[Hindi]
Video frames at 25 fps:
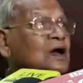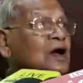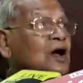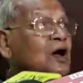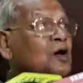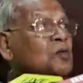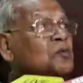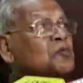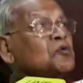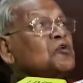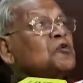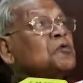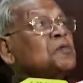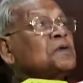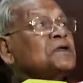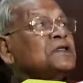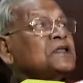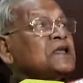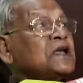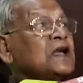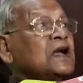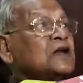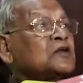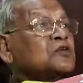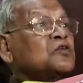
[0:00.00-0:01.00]
और
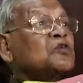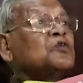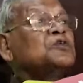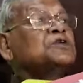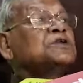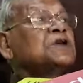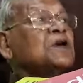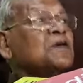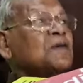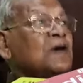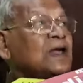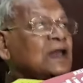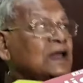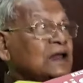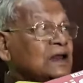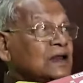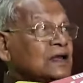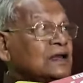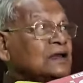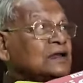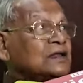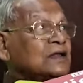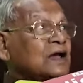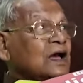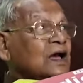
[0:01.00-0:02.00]
मुख्यमंत्री का तो कोई सवाल ही
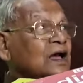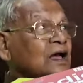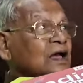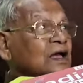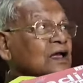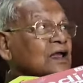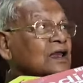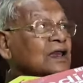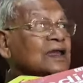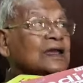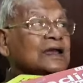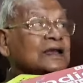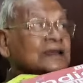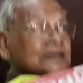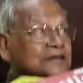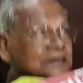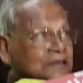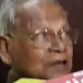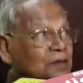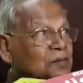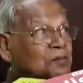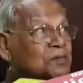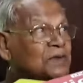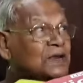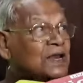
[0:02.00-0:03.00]
नहीं था लेकिन
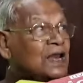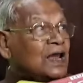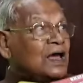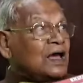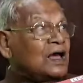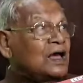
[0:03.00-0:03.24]
सब मिला